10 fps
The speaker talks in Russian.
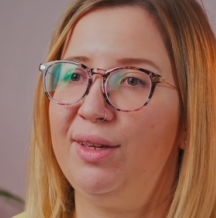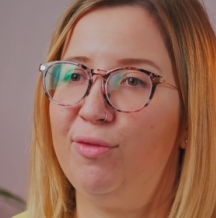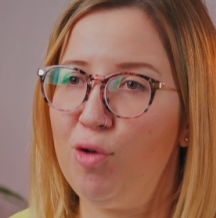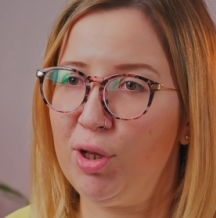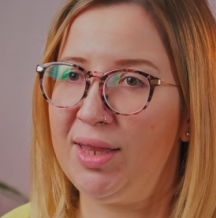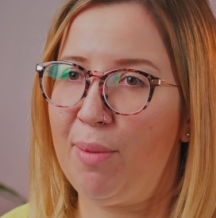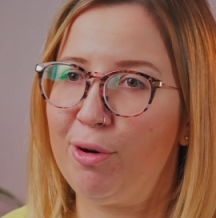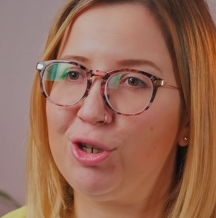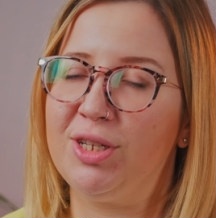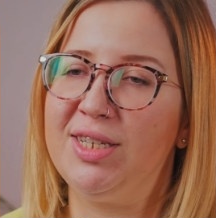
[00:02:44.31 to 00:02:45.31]
и вот на
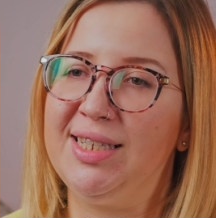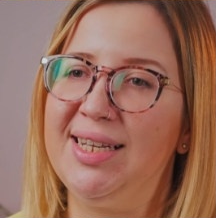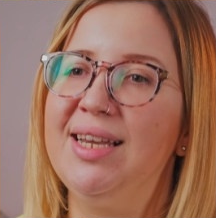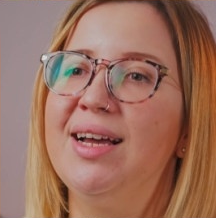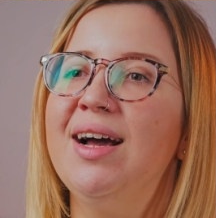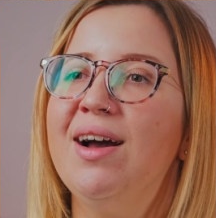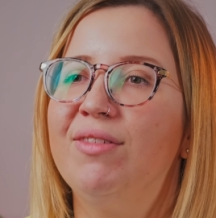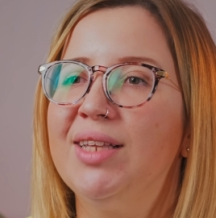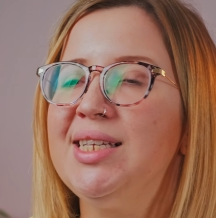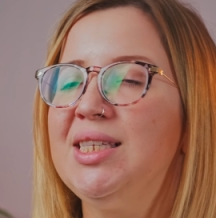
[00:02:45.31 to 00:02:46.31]
прошлой неделе
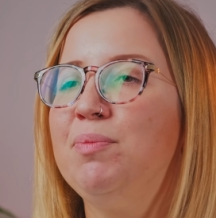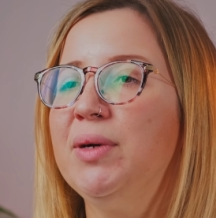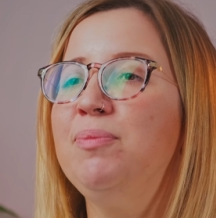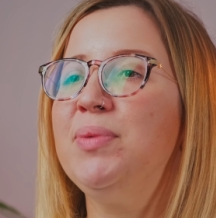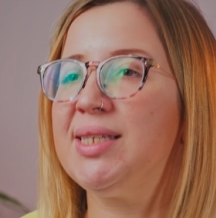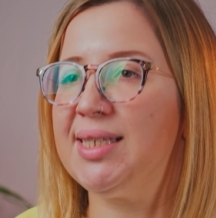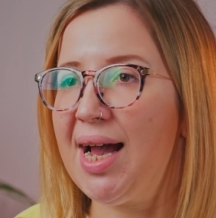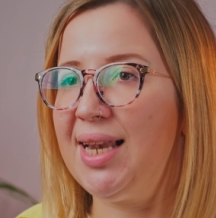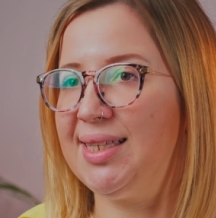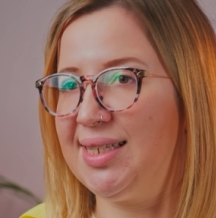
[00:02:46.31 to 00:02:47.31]
власти
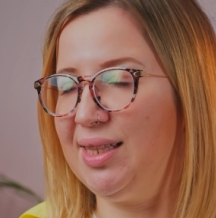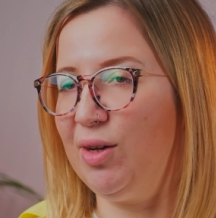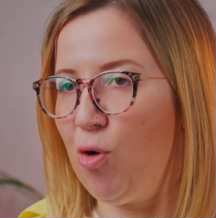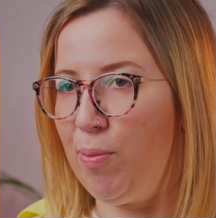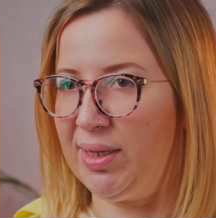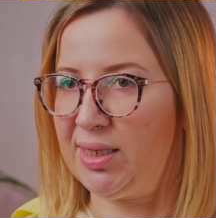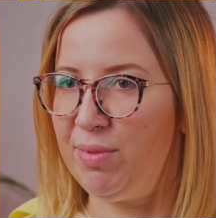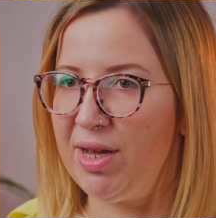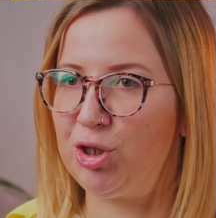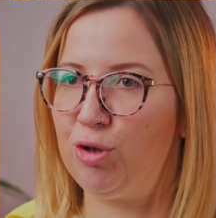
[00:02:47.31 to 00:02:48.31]
подписали целый комплекс мер,